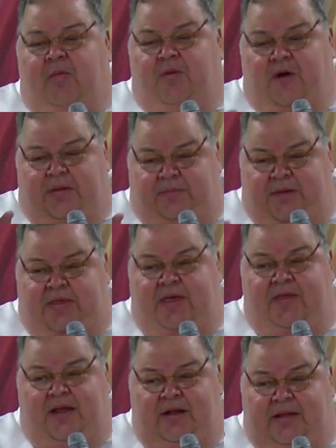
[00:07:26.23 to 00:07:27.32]
por envidia
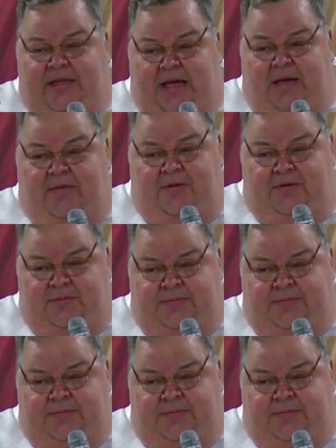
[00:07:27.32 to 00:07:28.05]
del diablo,